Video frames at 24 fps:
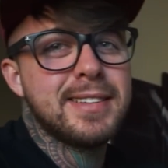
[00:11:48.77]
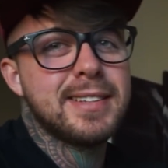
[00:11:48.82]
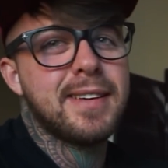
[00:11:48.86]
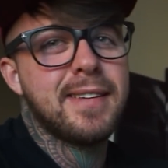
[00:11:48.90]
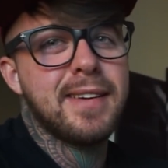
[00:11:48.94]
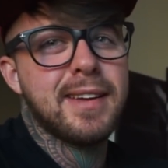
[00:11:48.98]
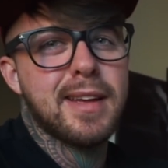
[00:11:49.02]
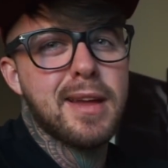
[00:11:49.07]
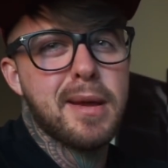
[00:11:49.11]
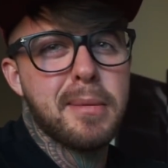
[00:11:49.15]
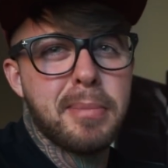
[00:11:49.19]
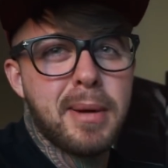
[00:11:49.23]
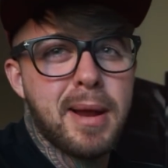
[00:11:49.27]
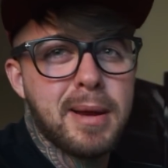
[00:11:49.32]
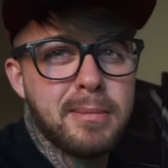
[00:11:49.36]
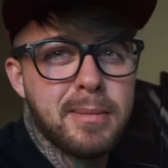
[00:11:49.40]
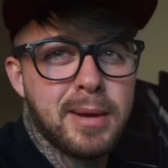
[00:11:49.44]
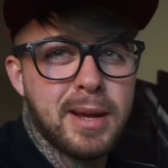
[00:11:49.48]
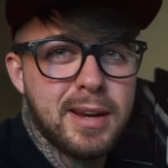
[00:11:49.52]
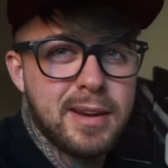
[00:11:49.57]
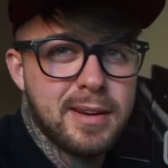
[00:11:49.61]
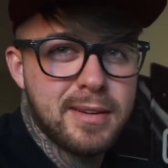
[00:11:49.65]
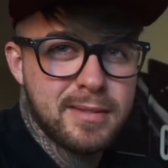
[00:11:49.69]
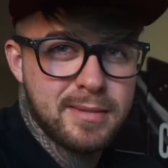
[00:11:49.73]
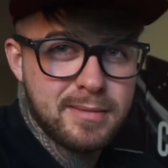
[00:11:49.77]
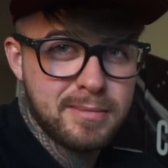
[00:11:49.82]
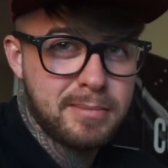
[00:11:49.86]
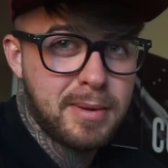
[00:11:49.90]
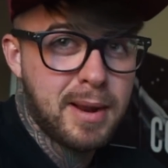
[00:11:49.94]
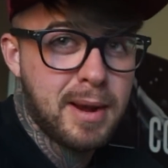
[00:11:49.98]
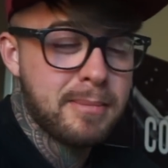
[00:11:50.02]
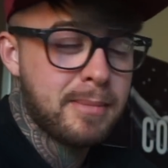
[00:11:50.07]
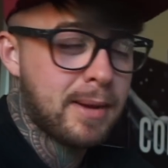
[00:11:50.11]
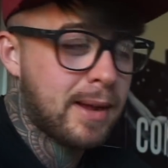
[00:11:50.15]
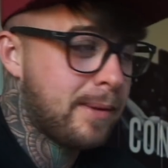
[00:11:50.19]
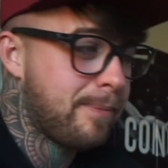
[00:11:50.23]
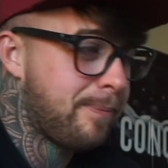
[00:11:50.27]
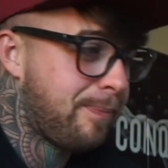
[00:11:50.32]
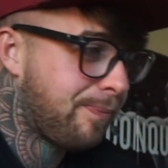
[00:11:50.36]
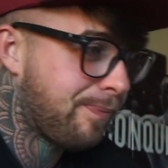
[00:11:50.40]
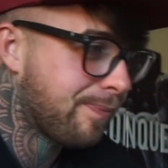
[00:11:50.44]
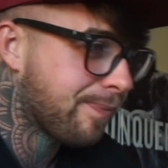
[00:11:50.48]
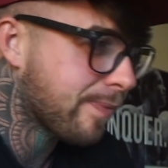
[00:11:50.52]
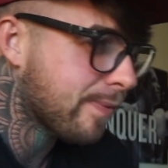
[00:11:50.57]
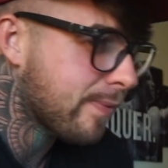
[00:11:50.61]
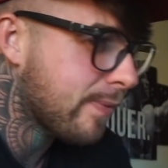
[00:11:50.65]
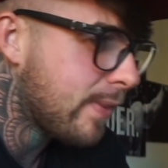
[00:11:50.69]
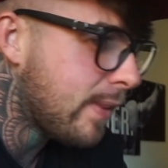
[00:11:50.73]
saben que palman, palman.
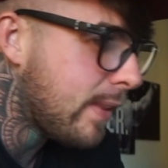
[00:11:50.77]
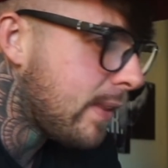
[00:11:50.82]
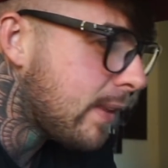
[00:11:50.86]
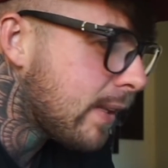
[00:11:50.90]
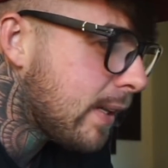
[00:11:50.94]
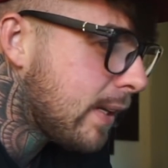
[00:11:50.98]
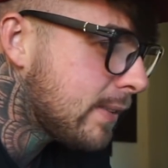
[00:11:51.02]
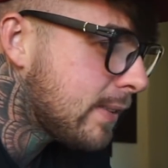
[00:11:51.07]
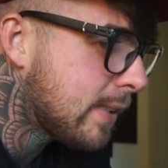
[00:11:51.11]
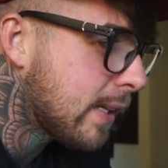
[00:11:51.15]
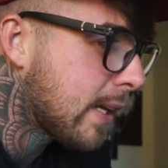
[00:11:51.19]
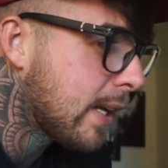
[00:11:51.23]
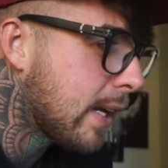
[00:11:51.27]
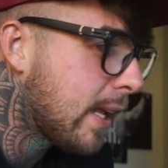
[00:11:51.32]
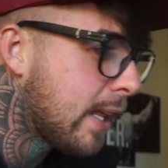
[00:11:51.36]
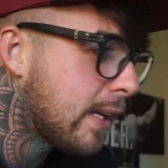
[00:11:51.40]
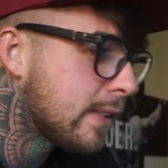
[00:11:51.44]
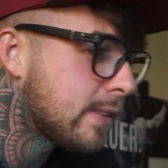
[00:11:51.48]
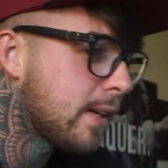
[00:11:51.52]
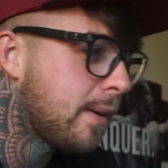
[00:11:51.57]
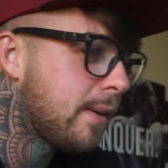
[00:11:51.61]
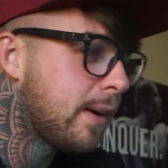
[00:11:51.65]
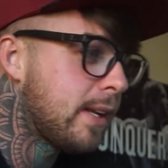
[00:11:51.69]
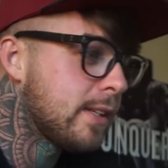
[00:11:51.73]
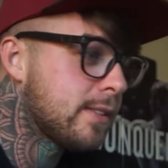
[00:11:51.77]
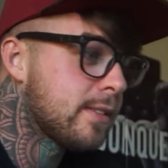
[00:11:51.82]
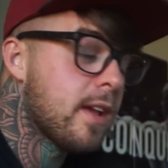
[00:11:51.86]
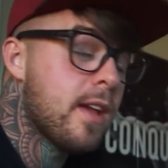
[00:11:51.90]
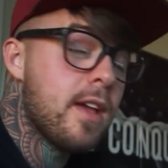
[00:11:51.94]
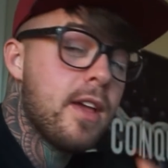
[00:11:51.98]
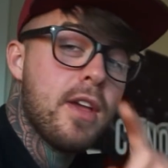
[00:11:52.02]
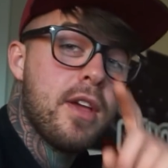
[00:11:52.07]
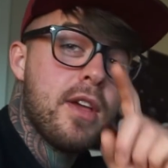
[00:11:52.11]
Así que nada, chavales.